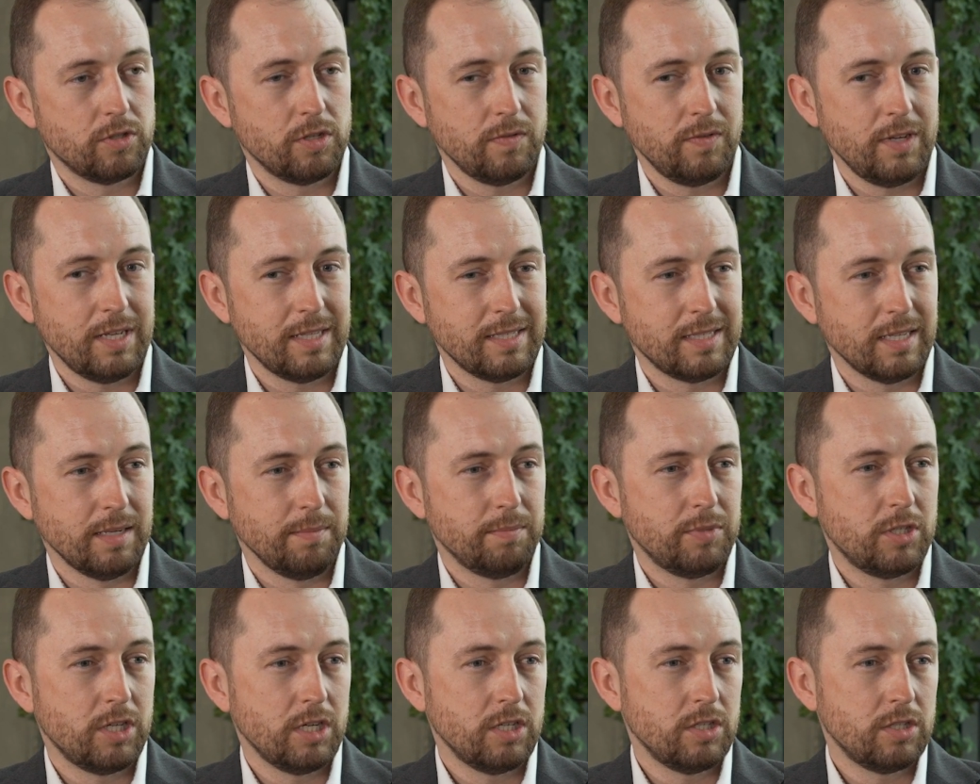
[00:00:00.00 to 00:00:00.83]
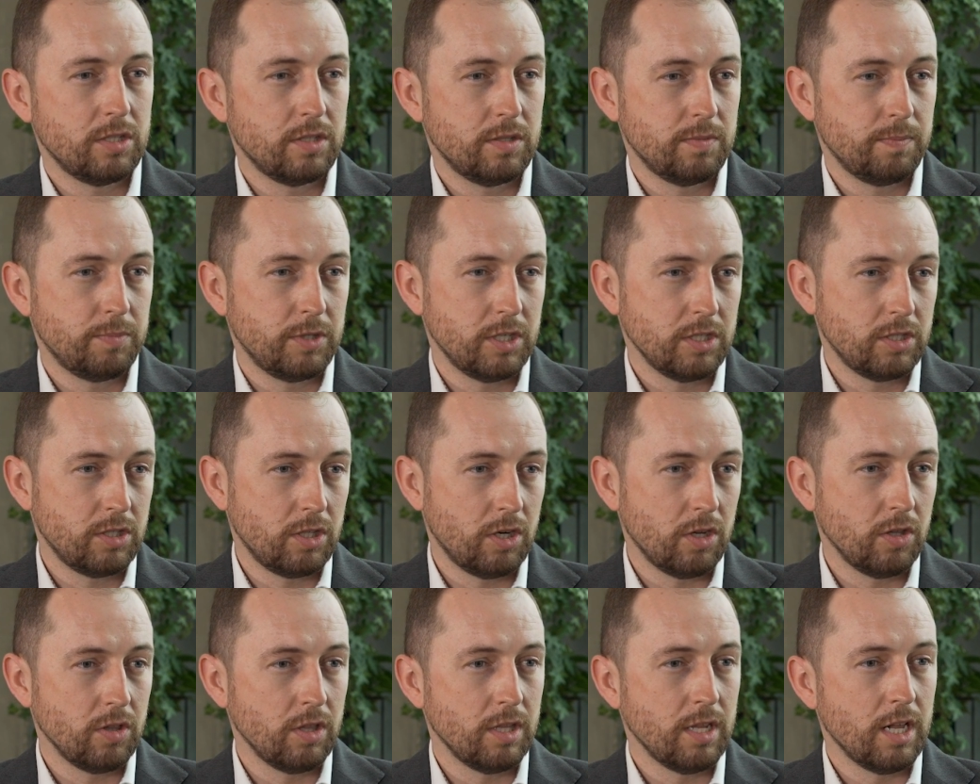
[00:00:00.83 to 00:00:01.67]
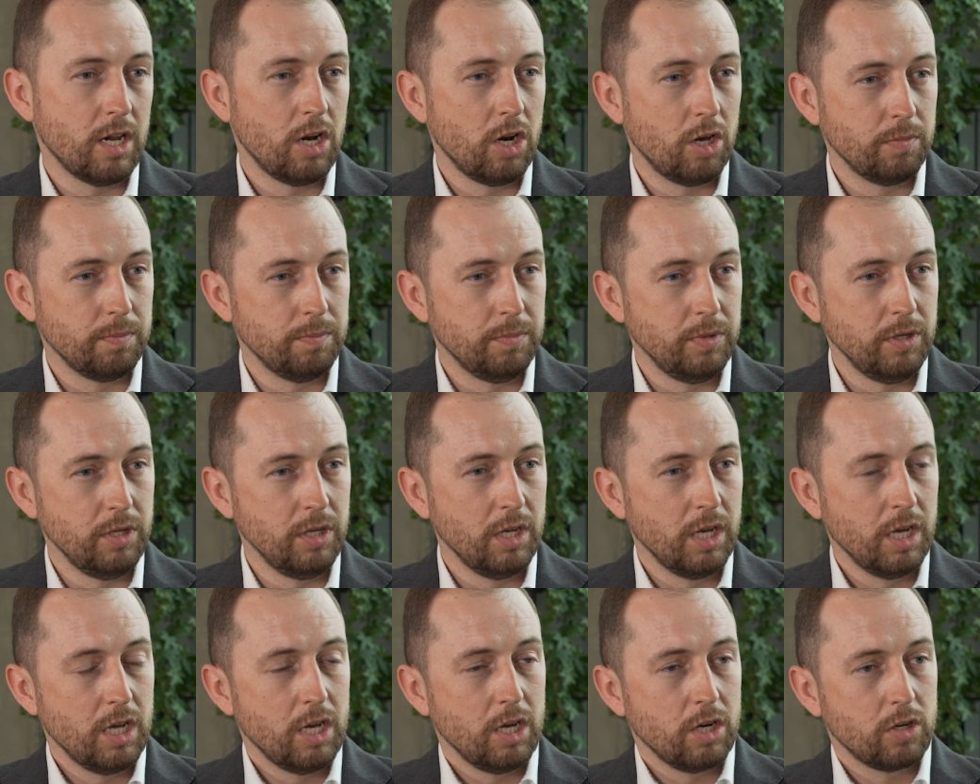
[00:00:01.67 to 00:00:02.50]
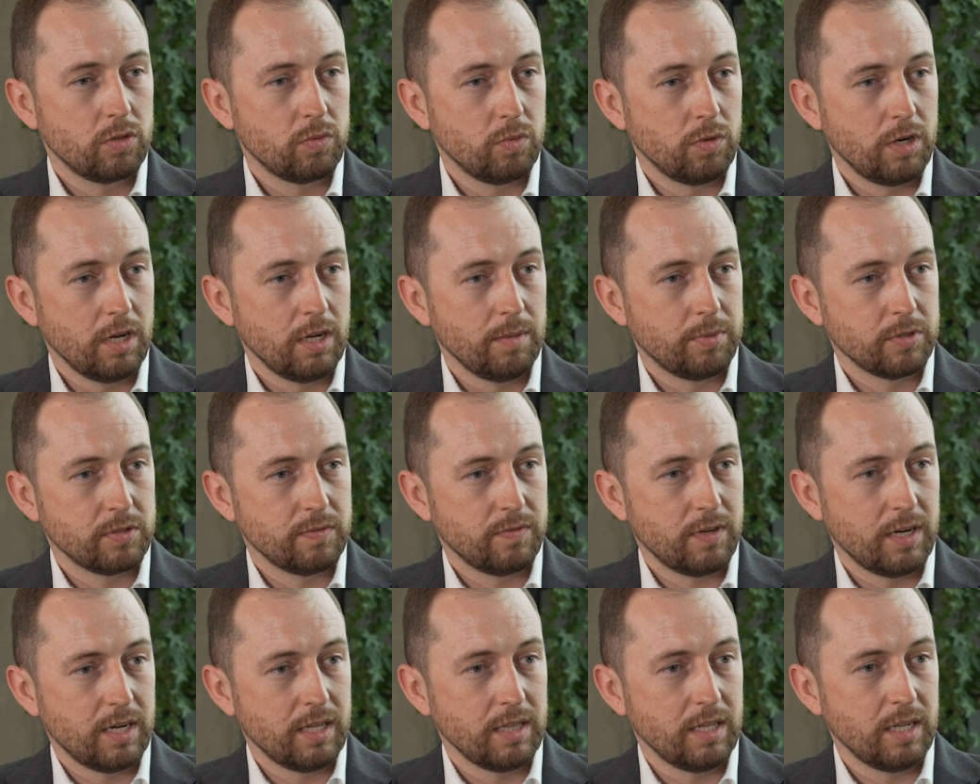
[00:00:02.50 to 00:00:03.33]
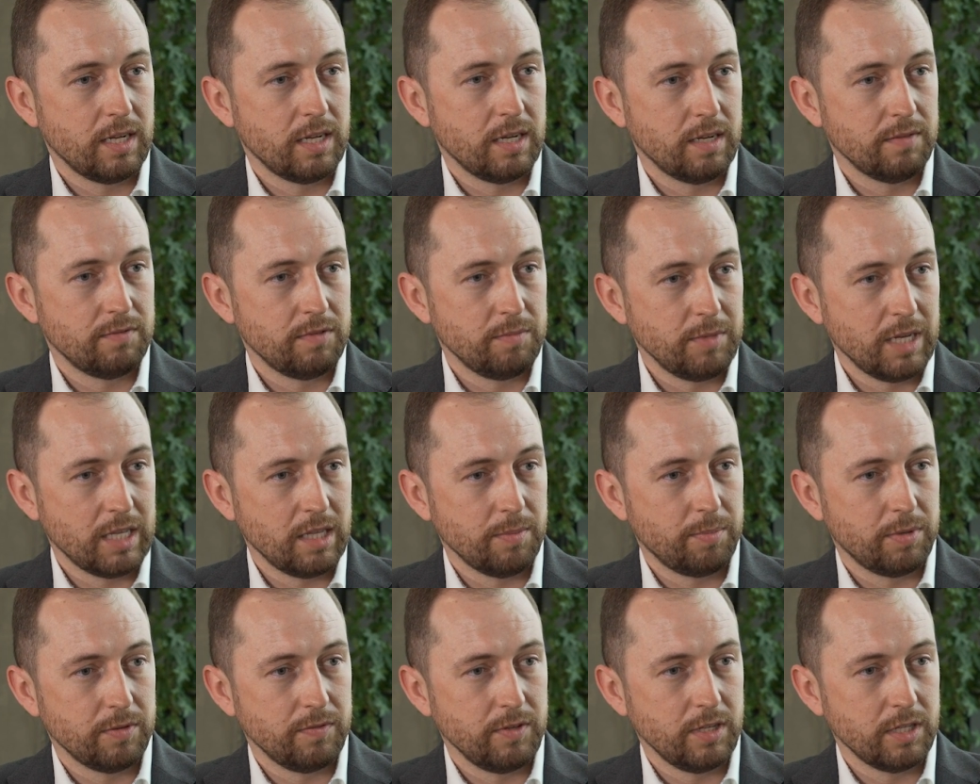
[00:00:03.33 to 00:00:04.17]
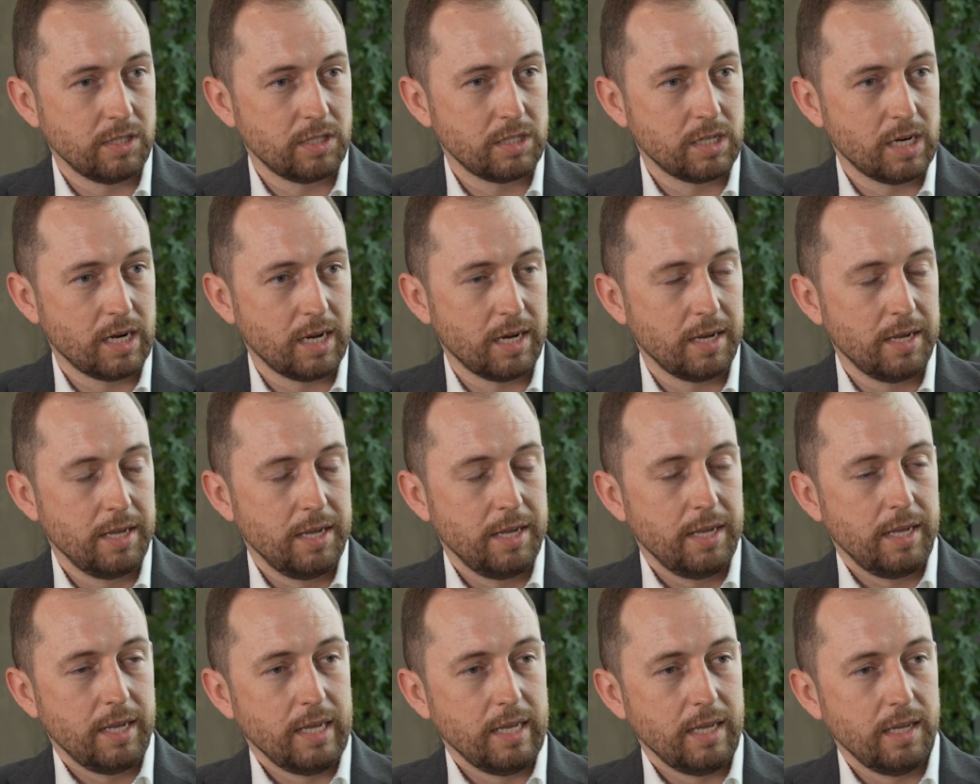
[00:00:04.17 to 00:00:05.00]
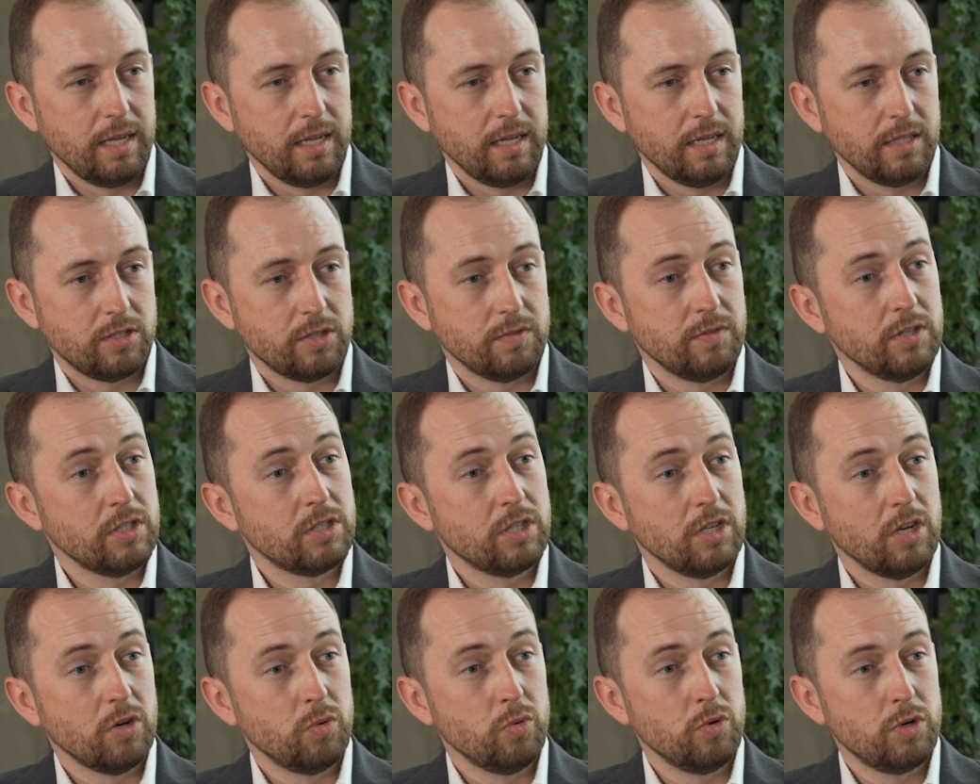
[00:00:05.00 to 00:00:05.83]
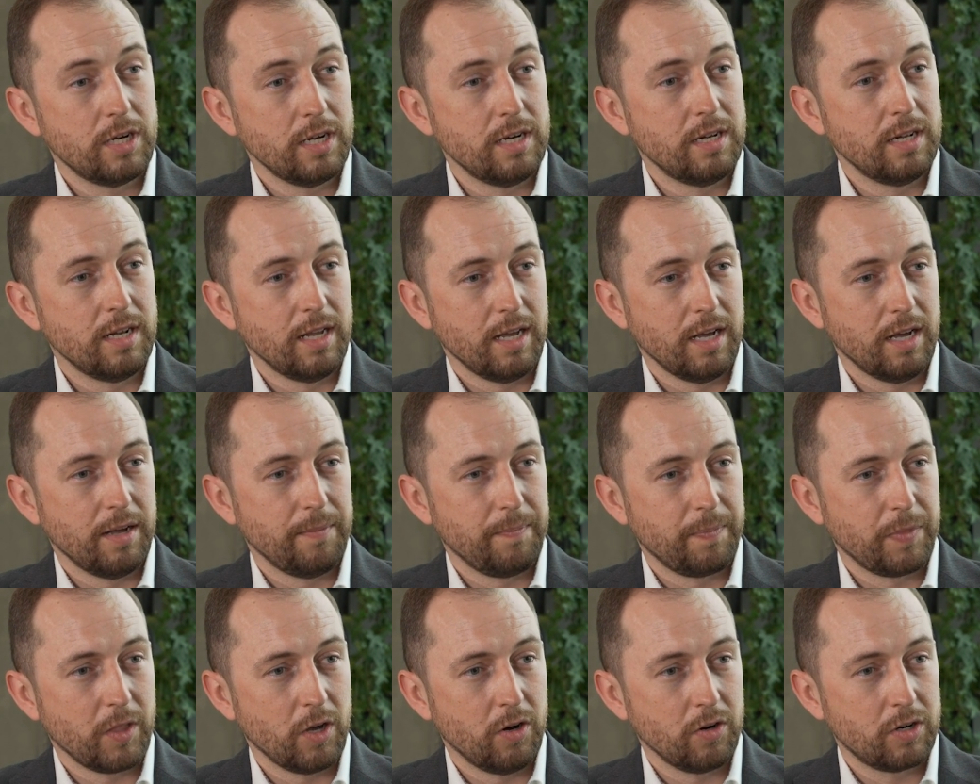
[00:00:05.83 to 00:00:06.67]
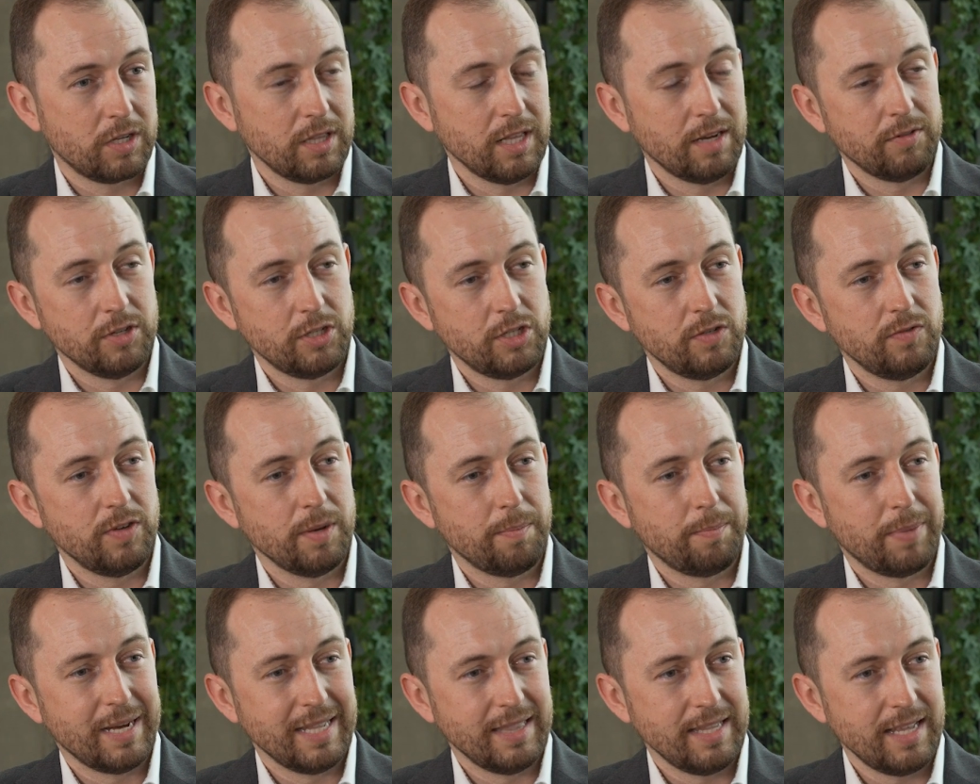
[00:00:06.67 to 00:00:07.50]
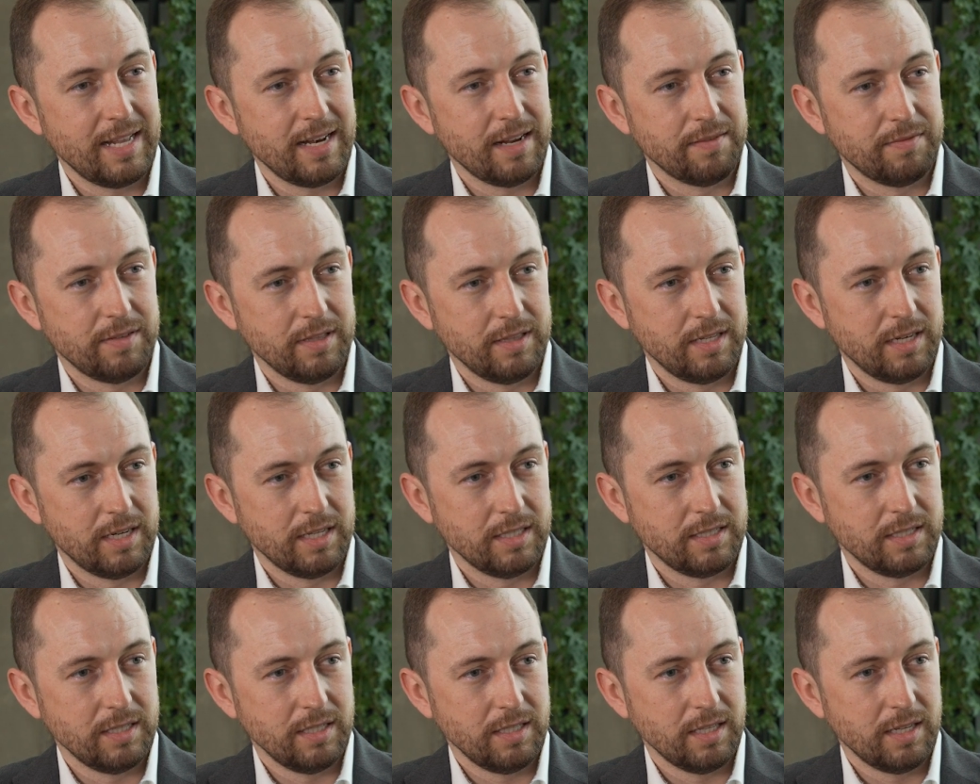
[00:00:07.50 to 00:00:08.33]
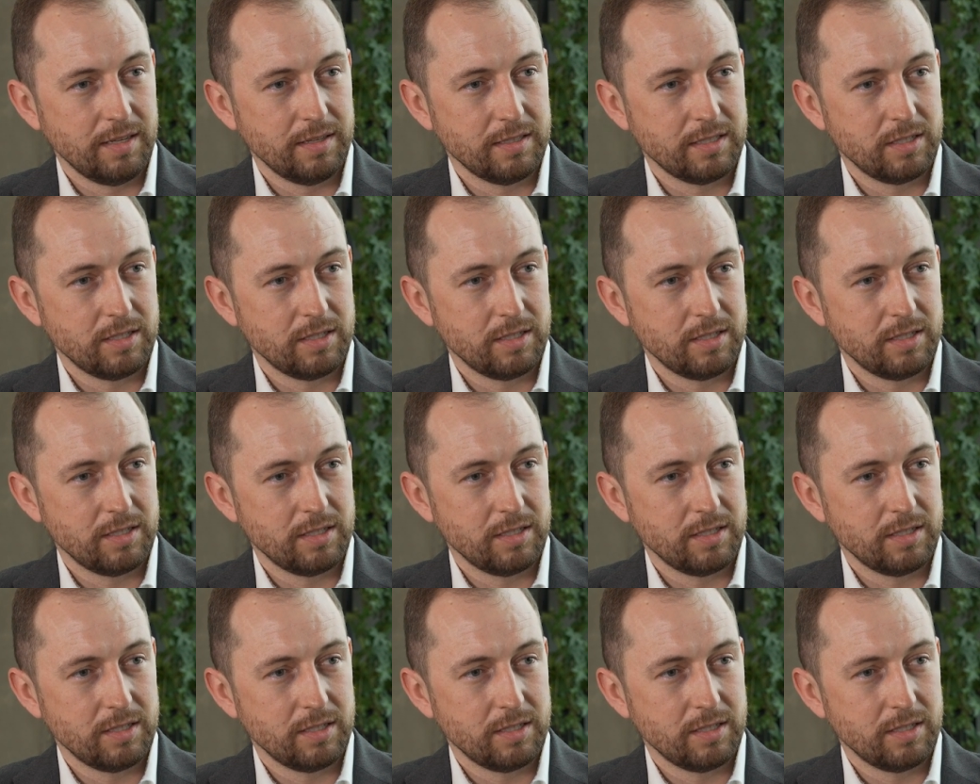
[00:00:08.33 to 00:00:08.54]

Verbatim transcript: Co więcej, przez, przestronne lobby, które pozwala na wymianę powietrza, e, co więcej, uchylne okna, właściwie panele wentylacyjne.